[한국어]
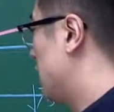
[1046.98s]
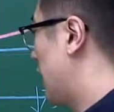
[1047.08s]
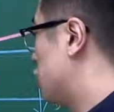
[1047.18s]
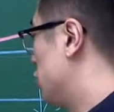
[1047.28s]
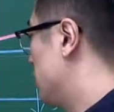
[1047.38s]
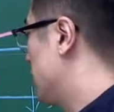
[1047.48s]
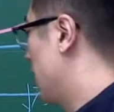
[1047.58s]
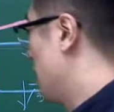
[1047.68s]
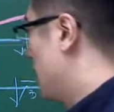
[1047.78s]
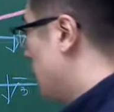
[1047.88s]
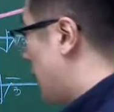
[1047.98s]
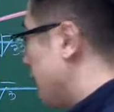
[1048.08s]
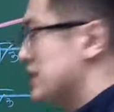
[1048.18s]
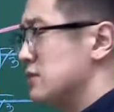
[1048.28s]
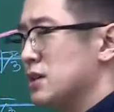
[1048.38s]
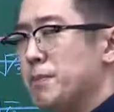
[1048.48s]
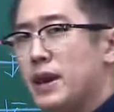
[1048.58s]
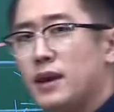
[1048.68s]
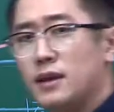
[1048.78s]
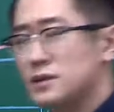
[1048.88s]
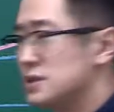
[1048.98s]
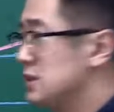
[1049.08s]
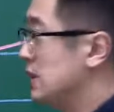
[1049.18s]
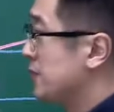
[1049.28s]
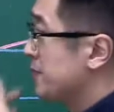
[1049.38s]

길다 줬는데 마음이 지금 급해 그렇지